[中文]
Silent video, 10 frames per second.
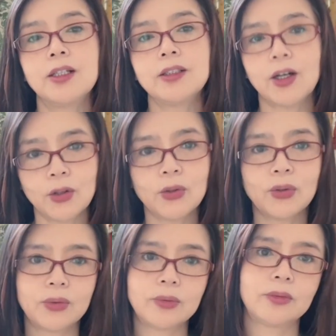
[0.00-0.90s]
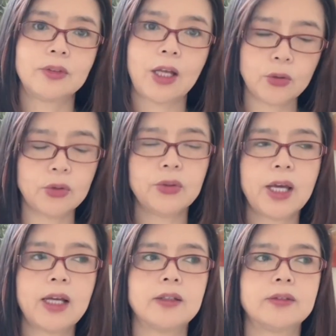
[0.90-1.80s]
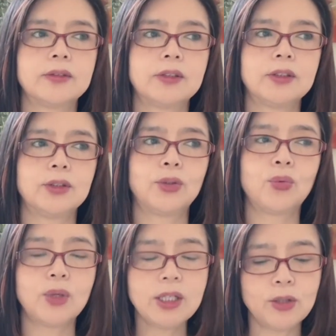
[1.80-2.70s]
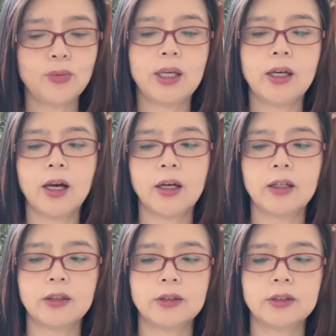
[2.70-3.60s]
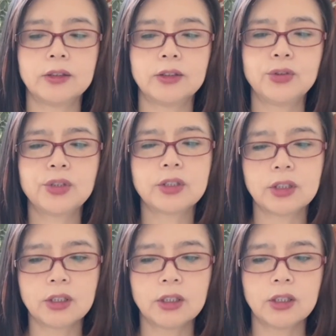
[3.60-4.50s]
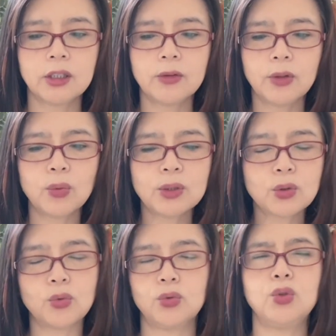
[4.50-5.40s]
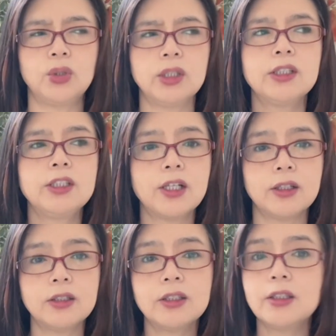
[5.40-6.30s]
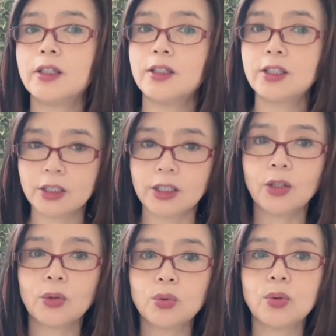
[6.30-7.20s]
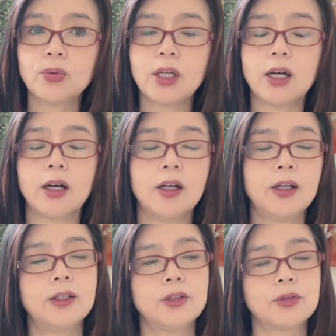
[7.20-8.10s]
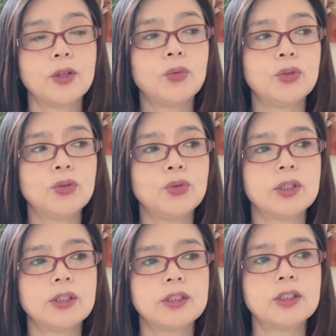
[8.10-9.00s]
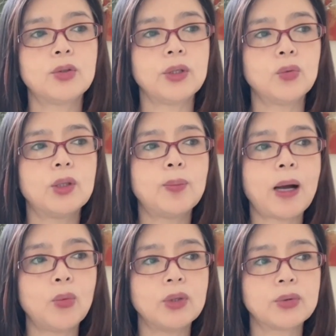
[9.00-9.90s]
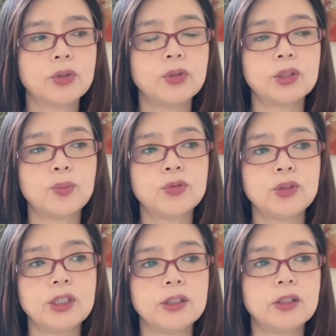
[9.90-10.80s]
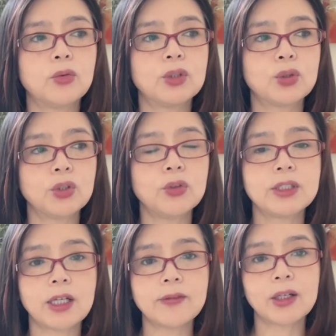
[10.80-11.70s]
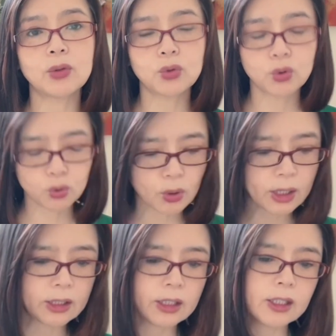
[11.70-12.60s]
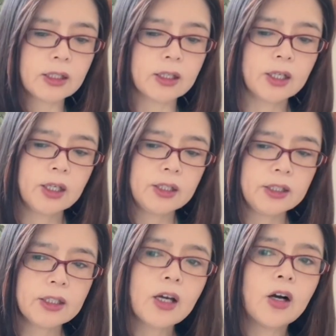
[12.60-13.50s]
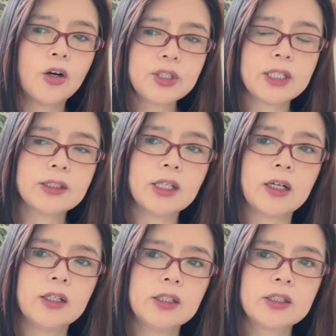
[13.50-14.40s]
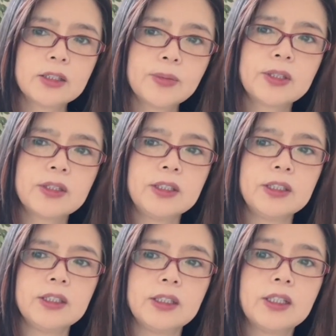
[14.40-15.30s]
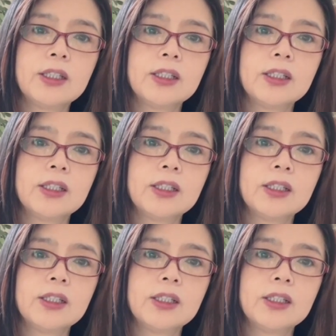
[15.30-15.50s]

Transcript: 然后他又留言了，我以为哈，就是因为我总觉得人和人是可以沟通的。所以我就觉得，这回我把我所有的目的，我所有的想法都说给你听了，你应该好好想想，是不是你，